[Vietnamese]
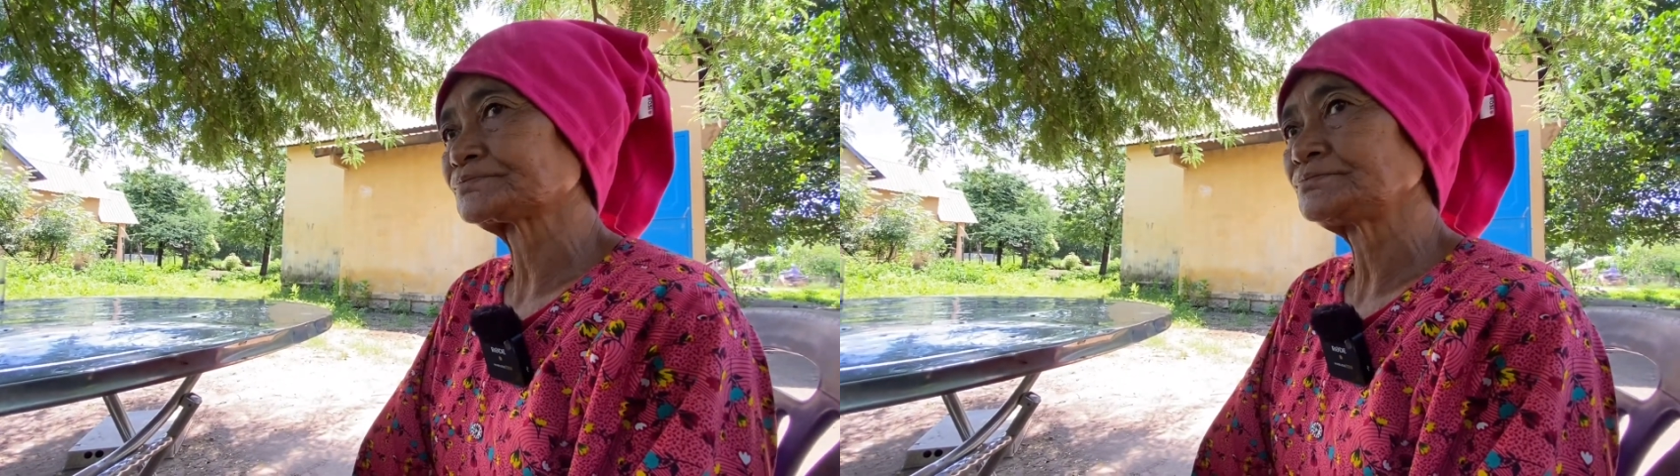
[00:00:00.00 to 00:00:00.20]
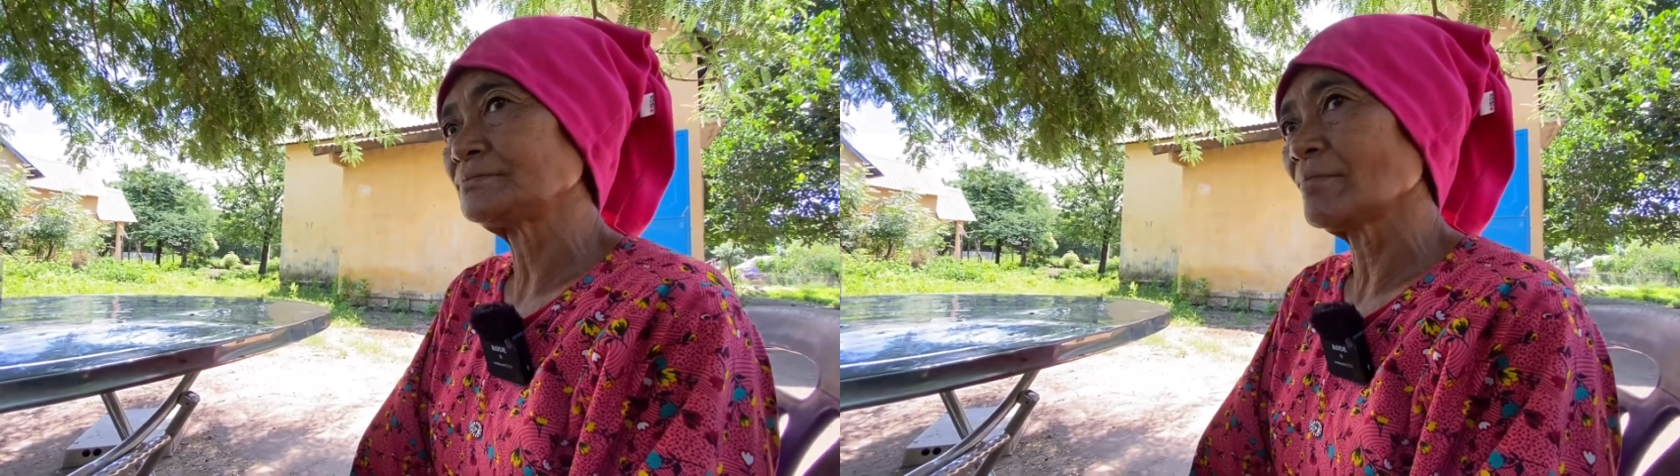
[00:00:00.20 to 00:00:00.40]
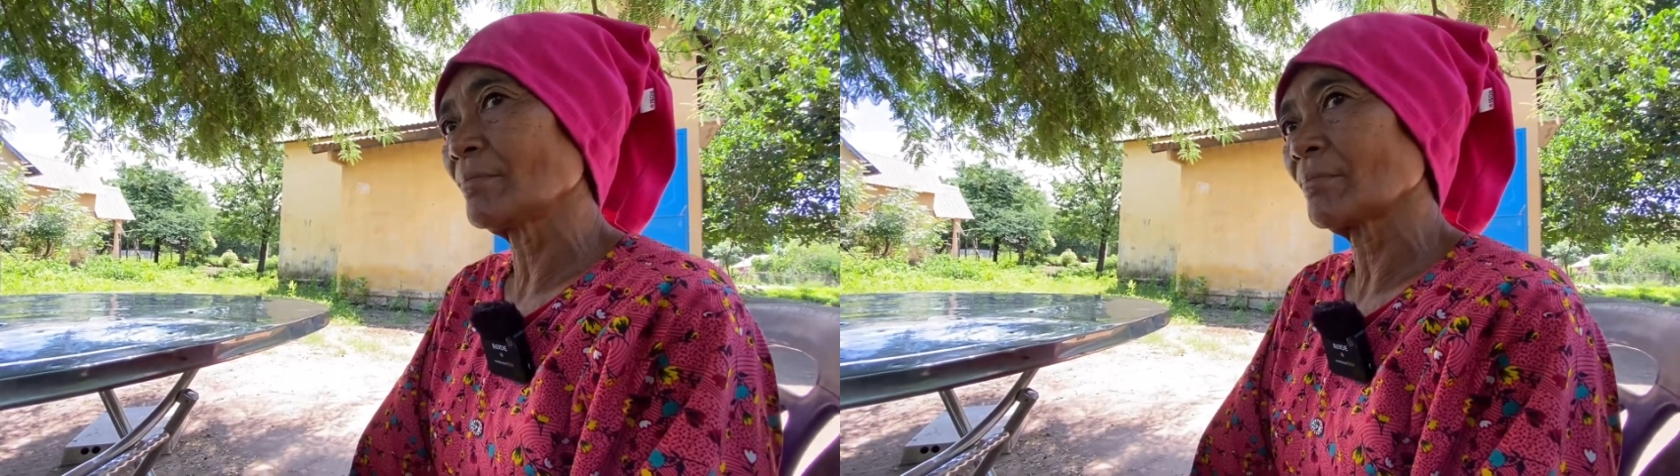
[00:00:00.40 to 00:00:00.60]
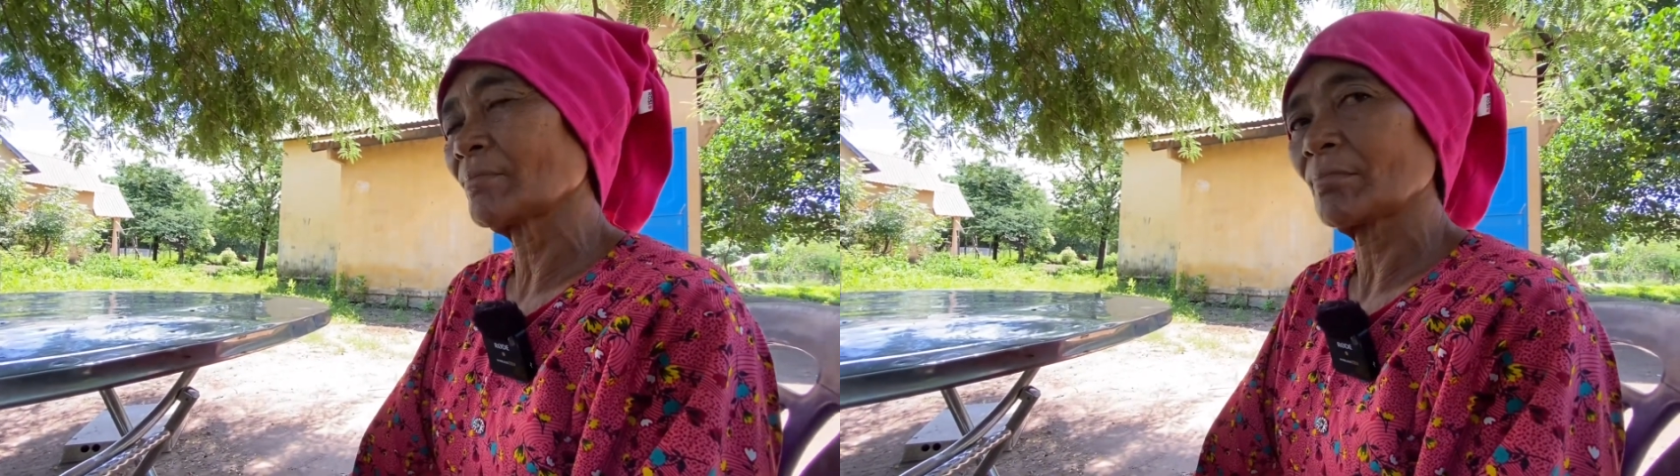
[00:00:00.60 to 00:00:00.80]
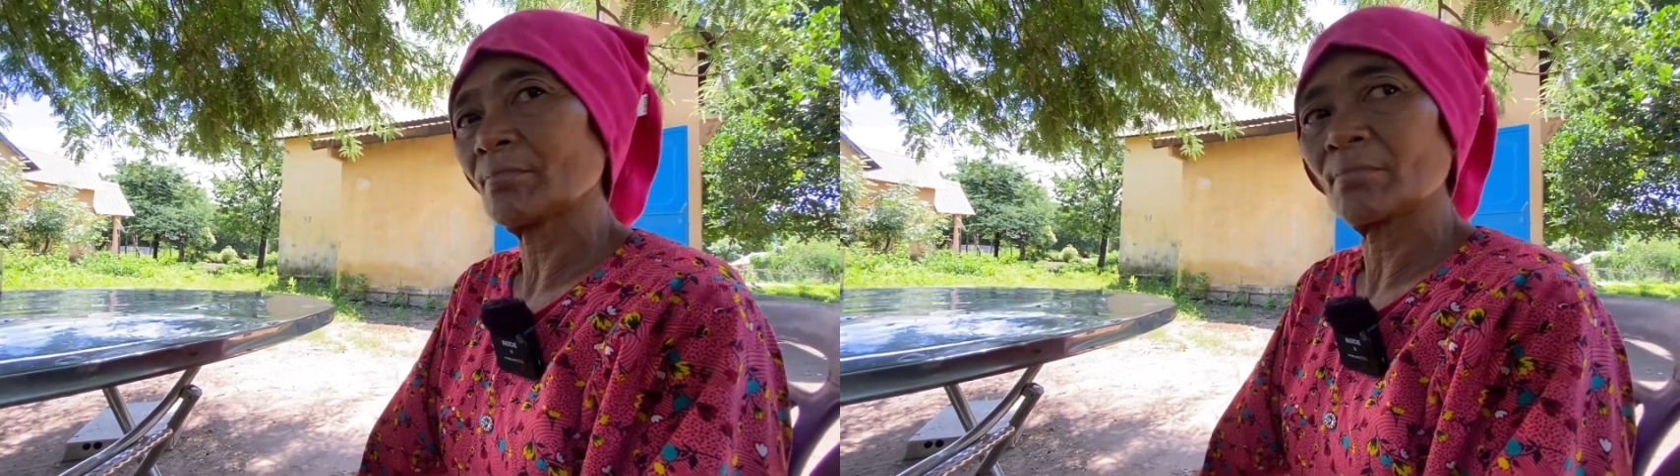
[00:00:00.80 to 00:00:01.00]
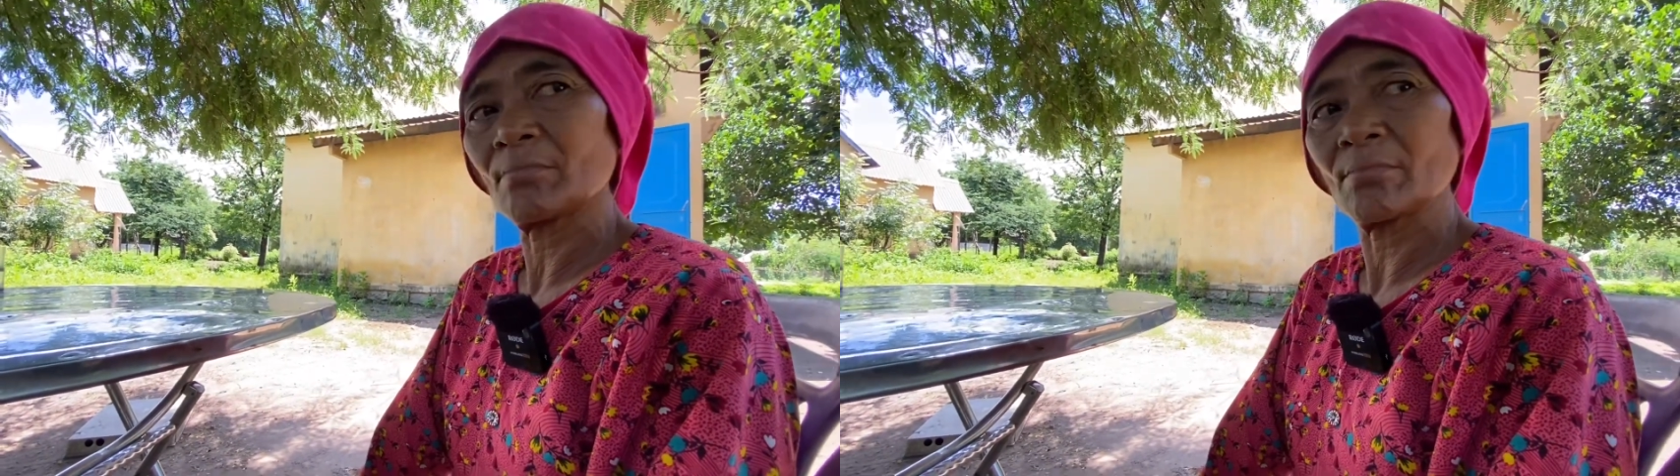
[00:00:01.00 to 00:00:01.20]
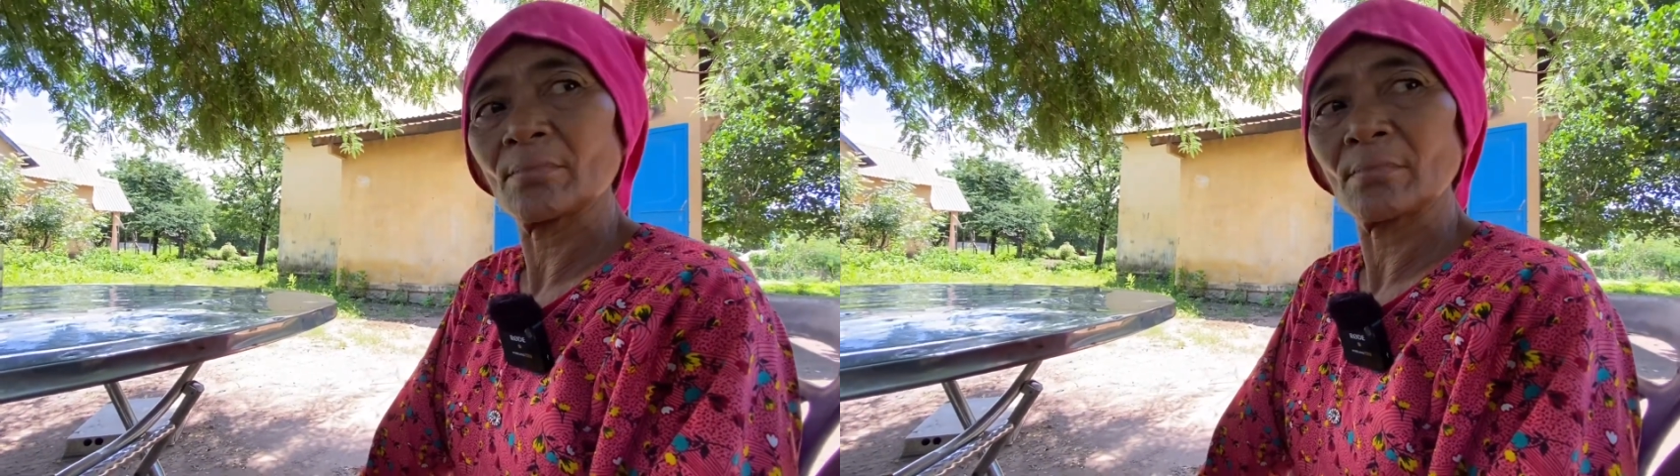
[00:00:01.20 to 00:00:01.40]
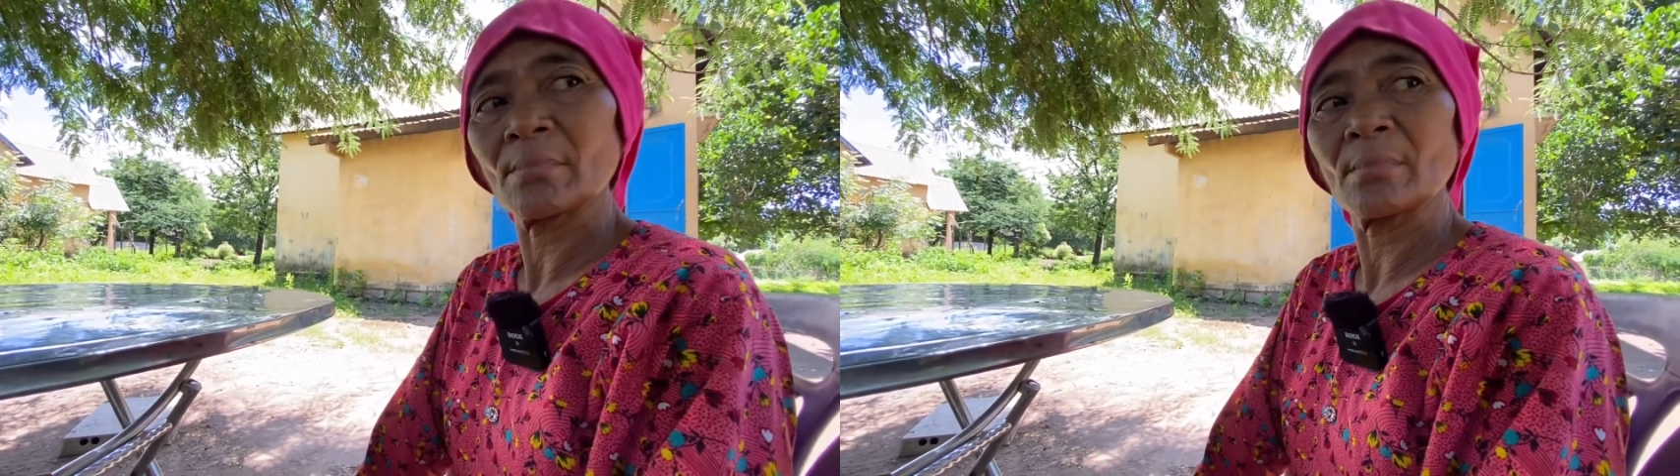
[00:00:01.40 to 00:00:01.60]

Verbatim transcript: là đi lính